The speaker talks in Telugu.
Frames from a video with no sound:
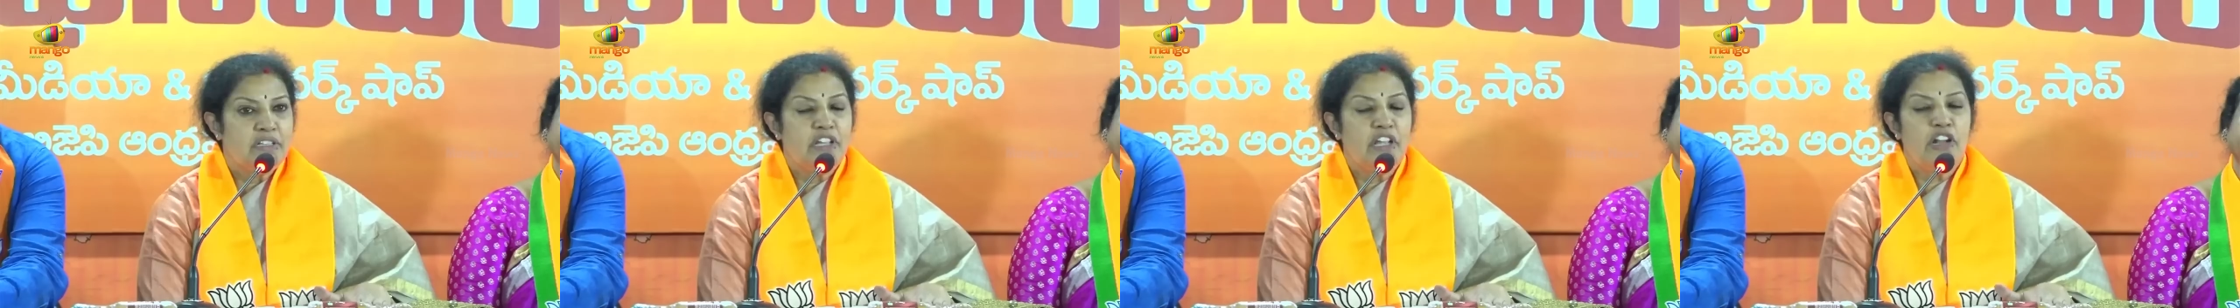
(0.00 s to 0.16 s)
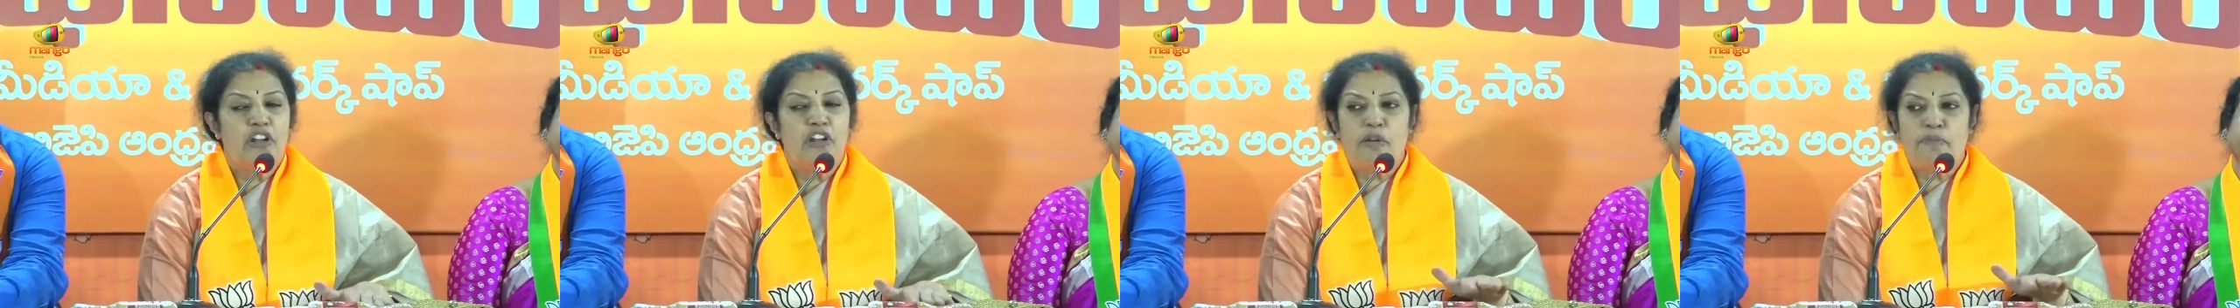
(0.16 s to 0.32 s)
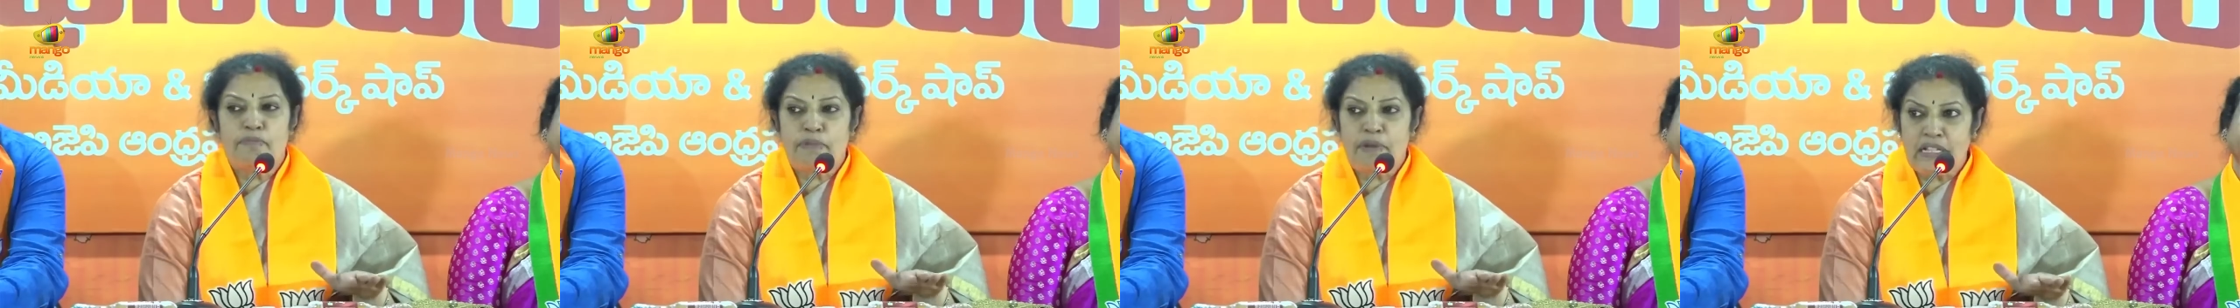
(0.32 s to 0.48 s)

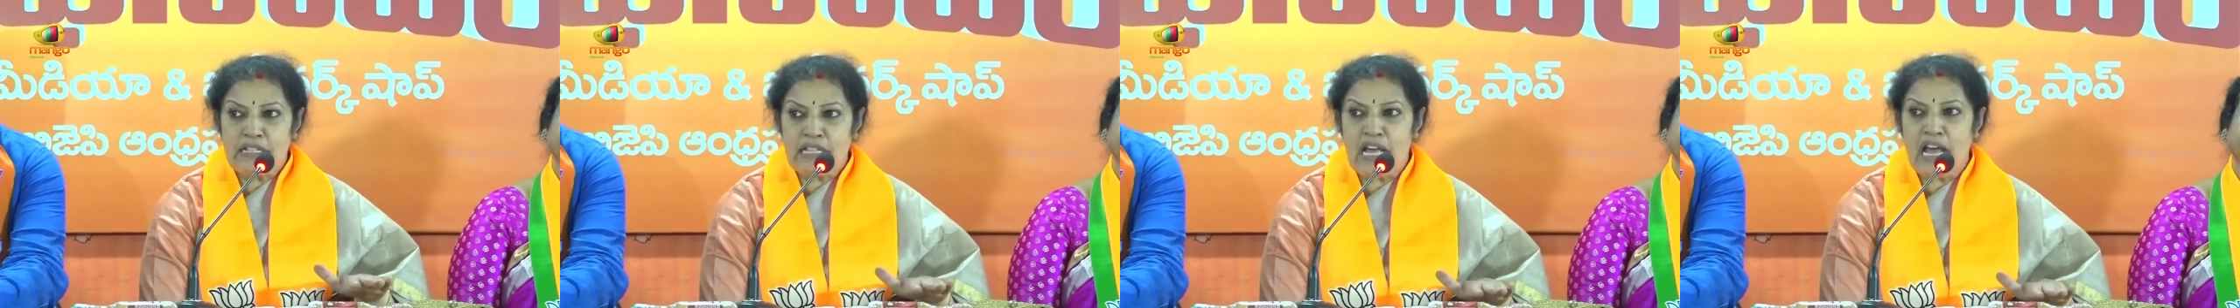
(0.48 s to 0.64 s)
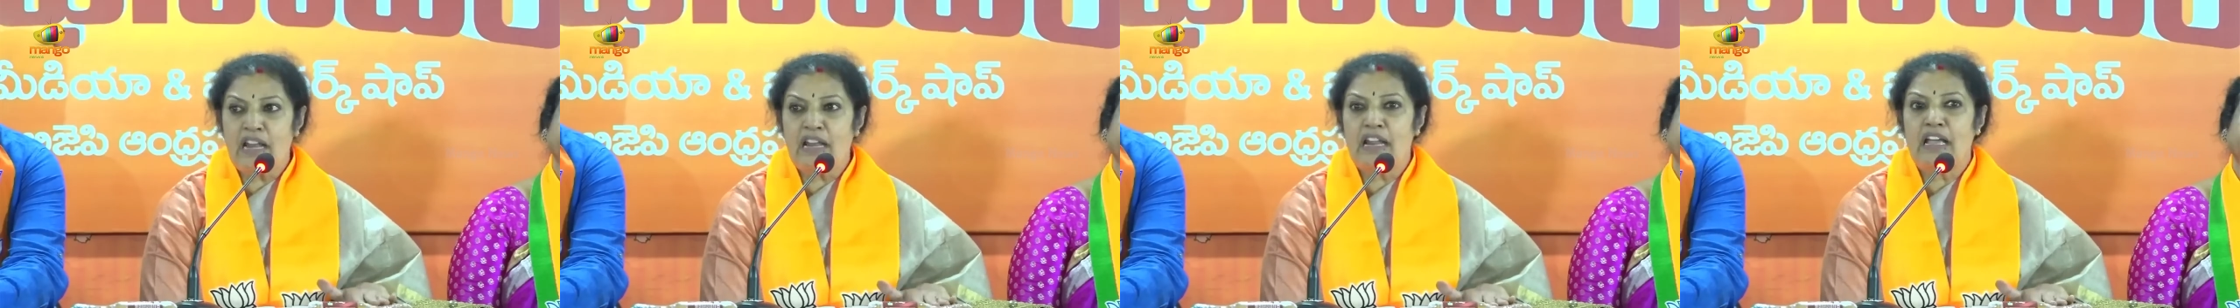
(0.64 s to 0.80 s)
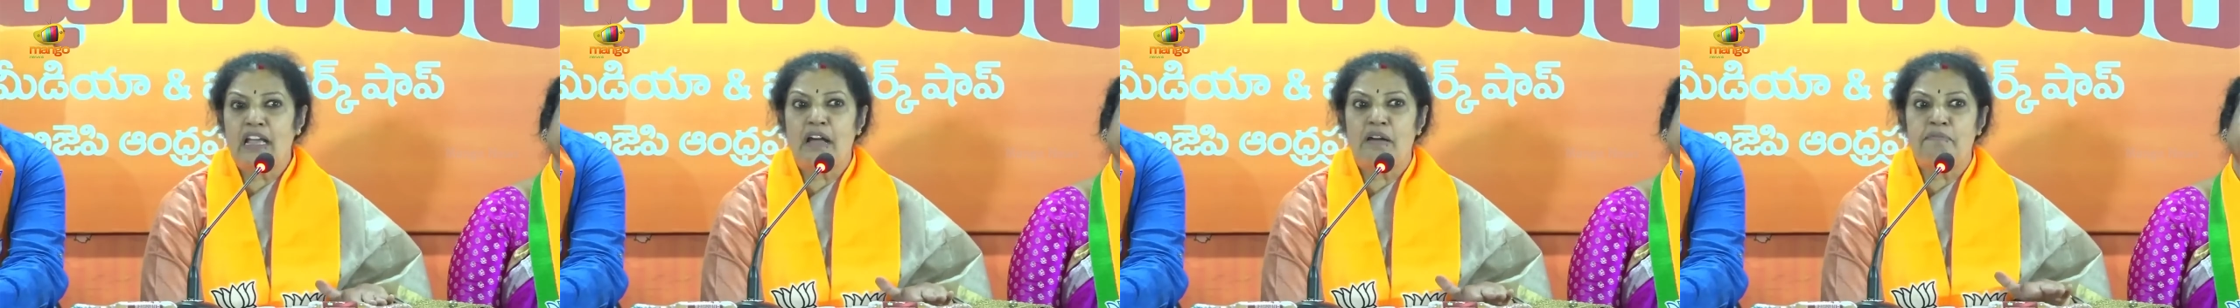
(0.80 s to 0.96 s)
దీనిలో
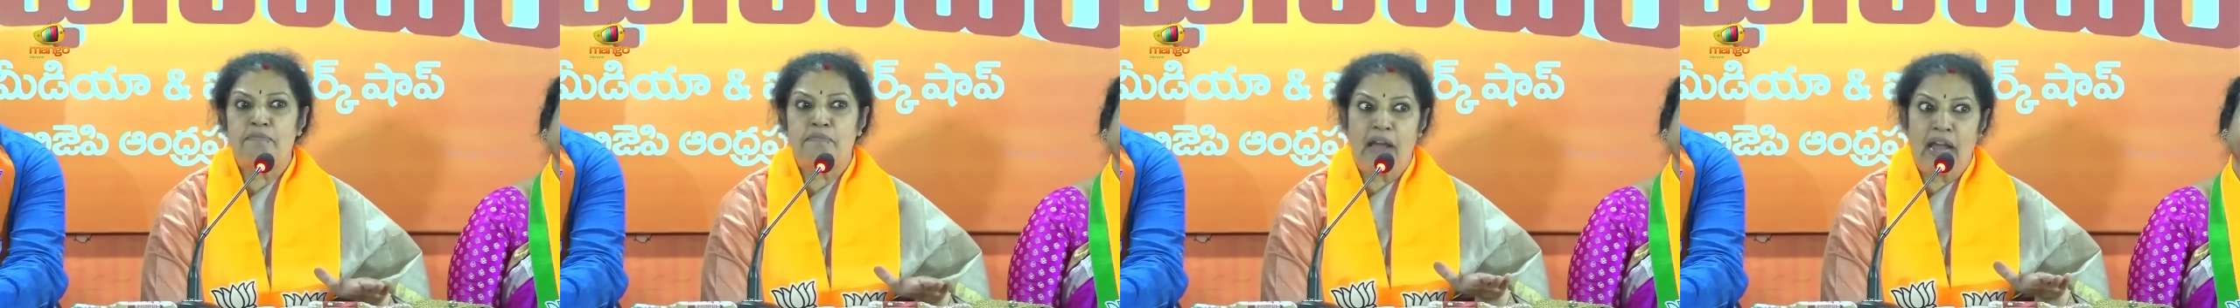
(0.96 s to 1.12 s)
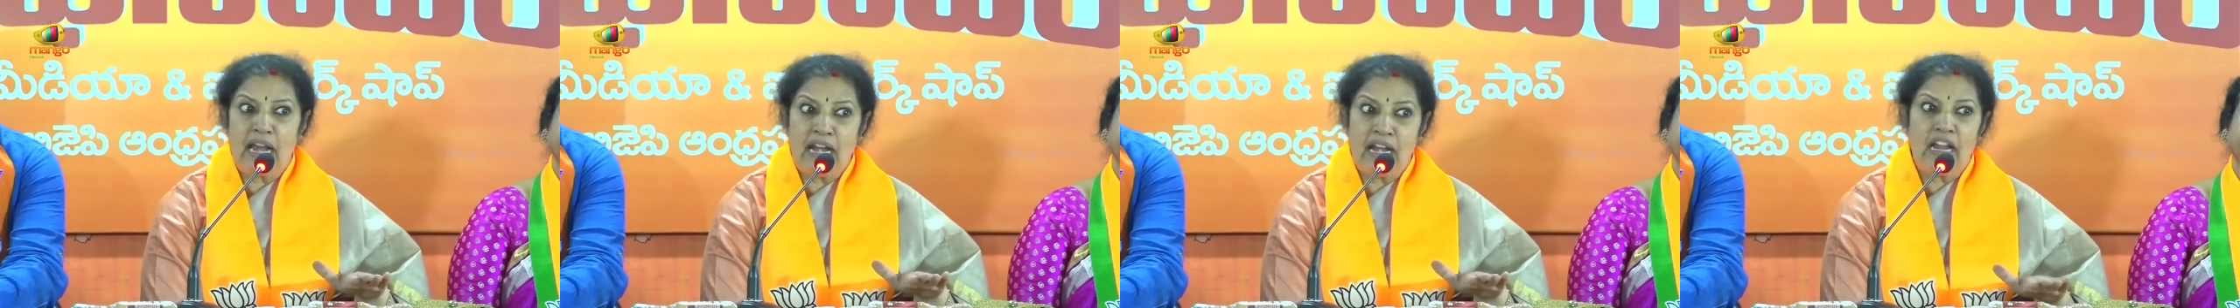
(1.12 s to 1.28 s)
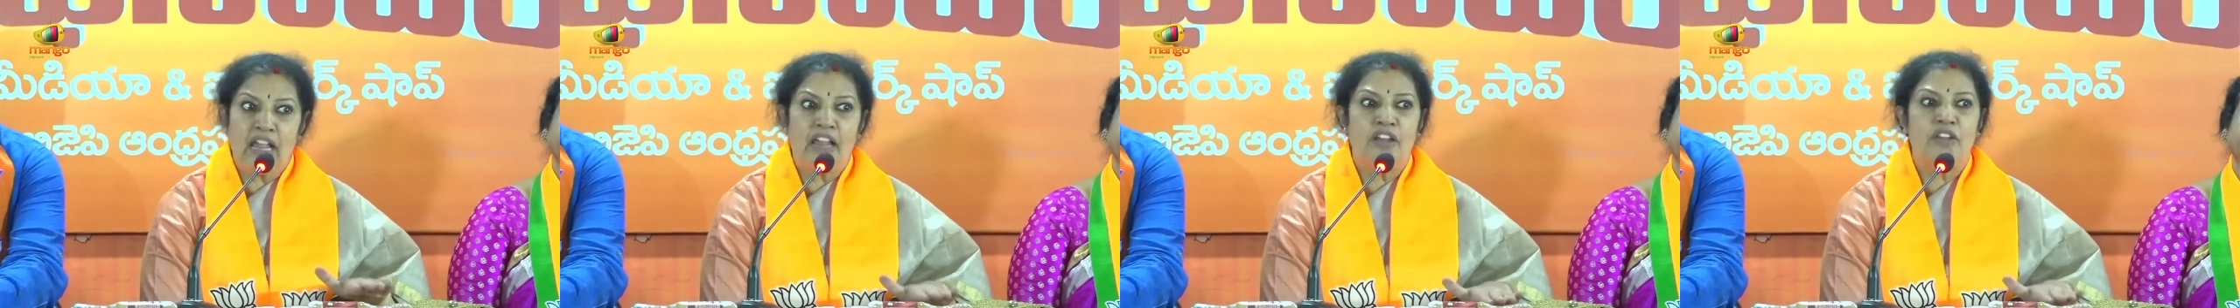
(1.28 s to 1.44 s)
ప్రధానంగా
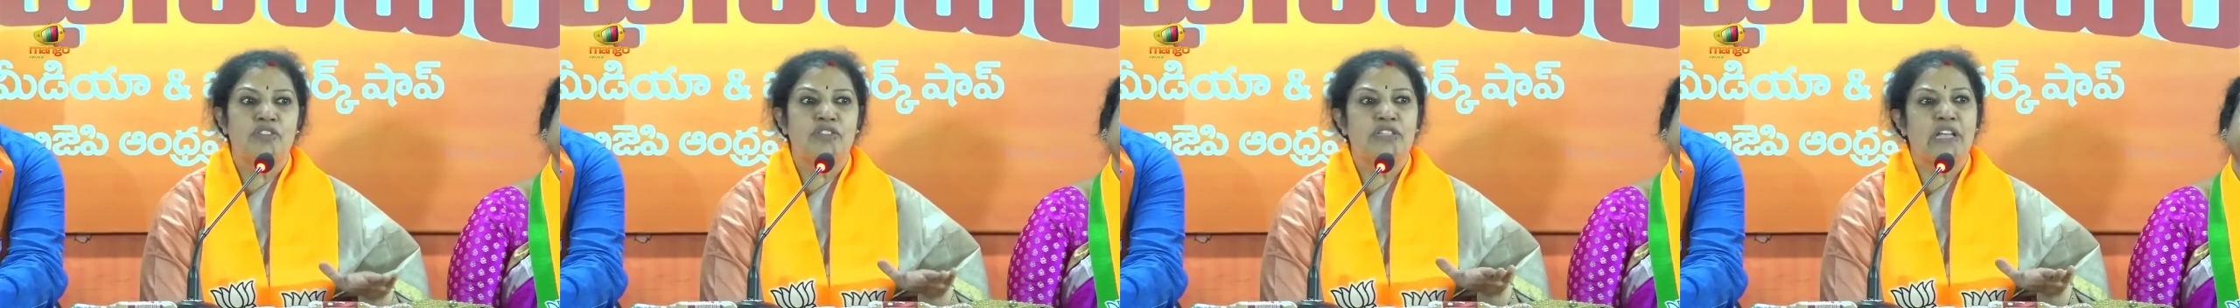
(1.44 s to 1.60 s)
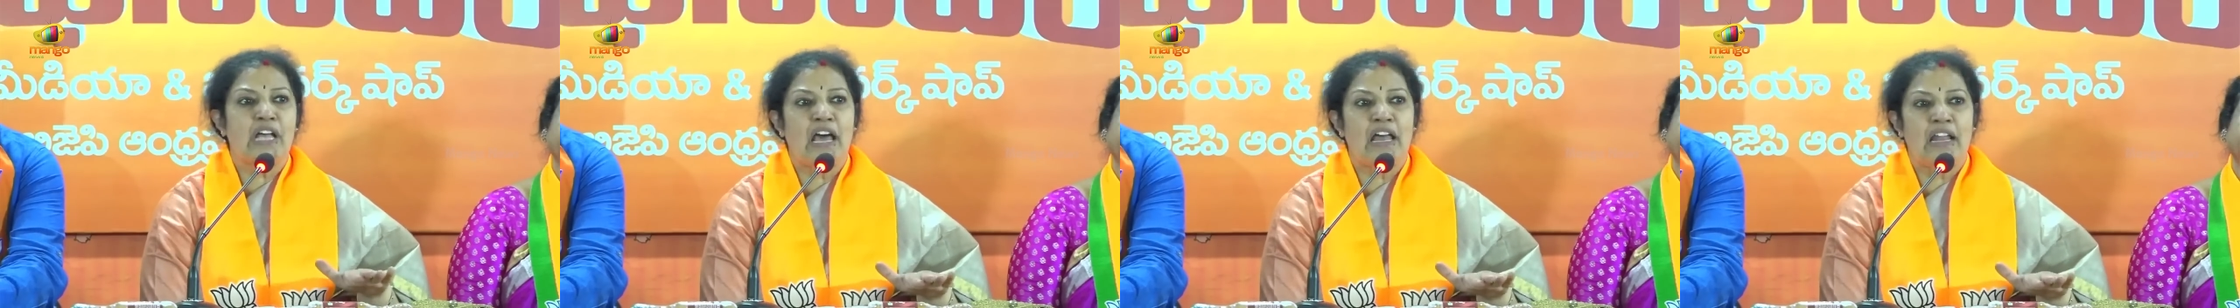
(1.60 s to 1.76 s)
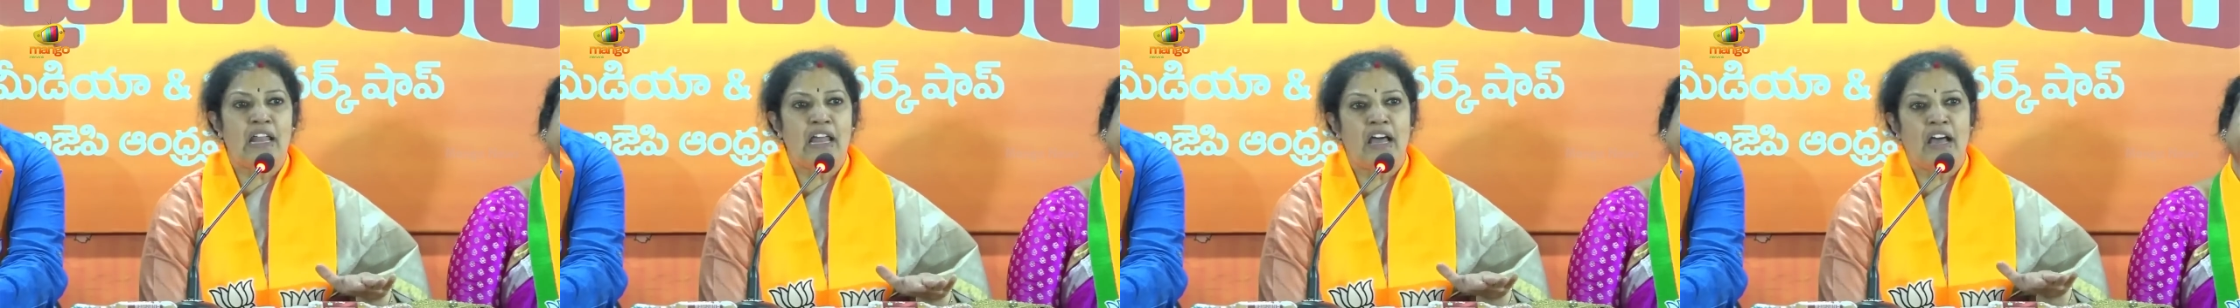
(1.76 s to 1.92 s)
మహిళలు
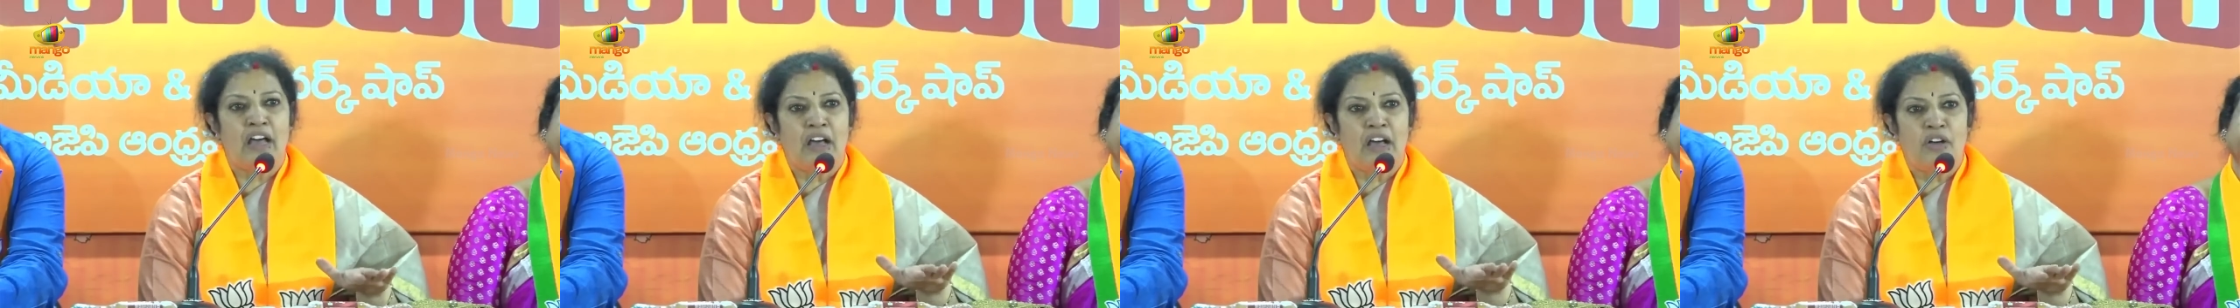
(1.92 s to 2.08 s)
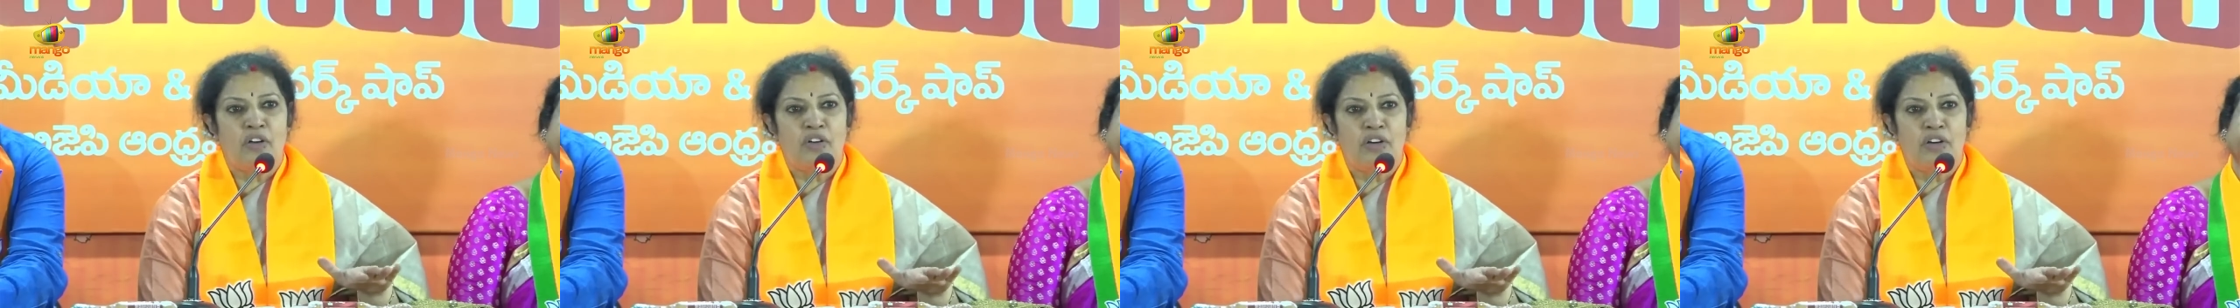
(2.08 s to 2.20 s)
చాలా